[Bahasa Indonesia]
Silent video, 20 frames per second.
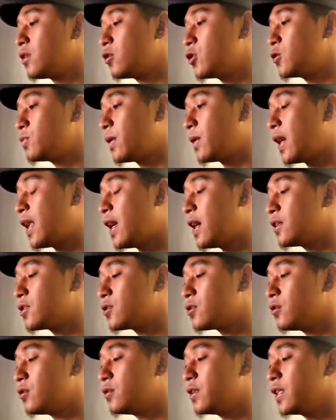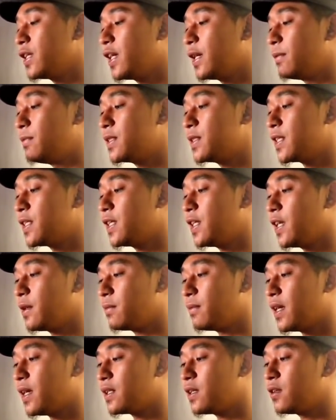terus berlangsung hingga bisa
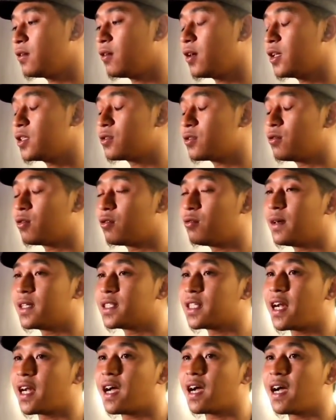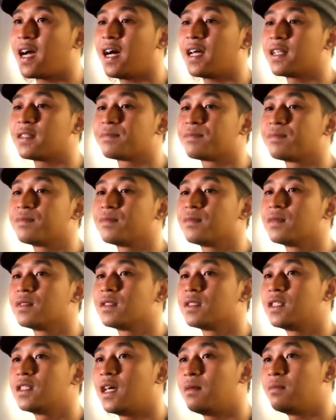dinikmatin oleh seluruh masyarakat
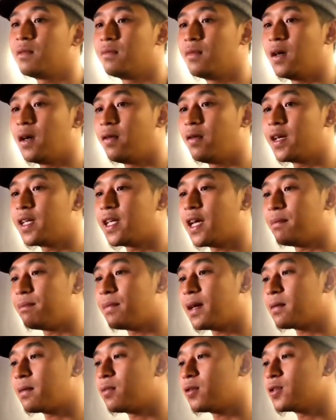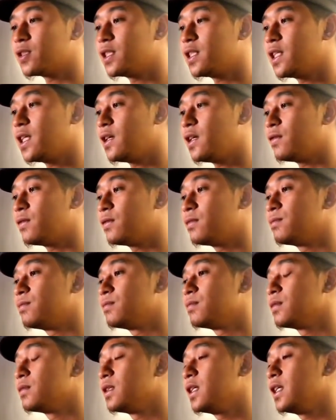dan membawa dampak positif
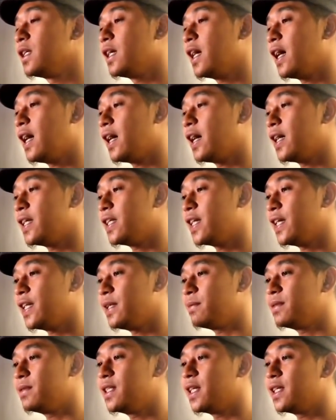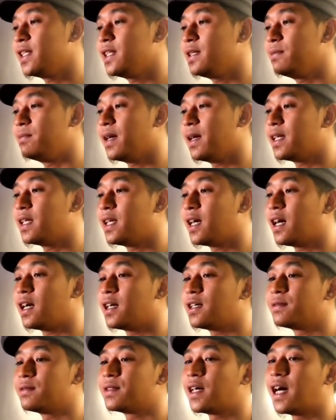hingga akhirnya ini menjadi ibadah
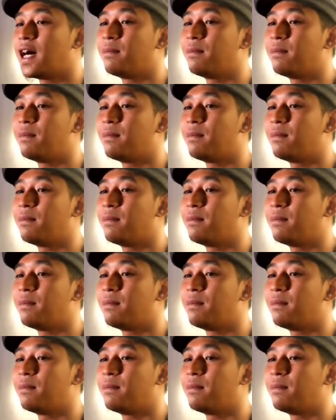